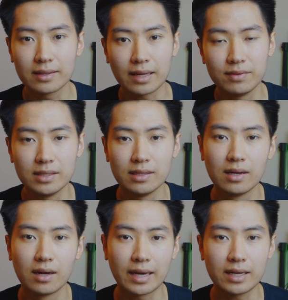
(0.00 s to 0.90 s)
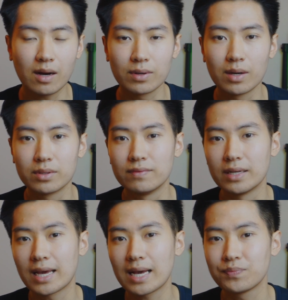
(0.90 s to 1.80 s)
Tại vì cái cộng đồng người Việt
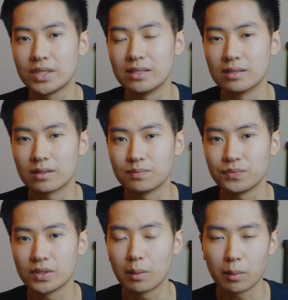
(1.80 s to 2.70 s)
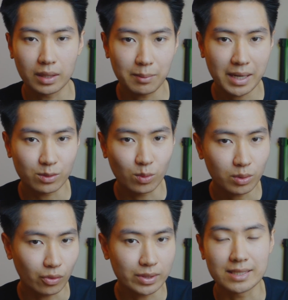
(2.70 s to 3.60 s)
Nam thì các bạn
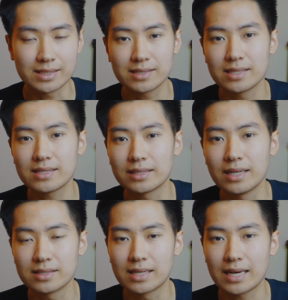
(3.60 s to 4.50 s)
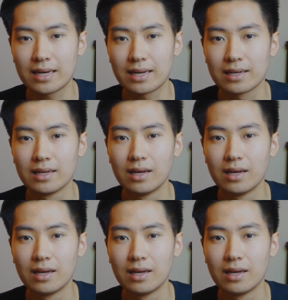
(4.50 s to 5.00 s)
cũng có thể sẽ dễ dàng nhận ra là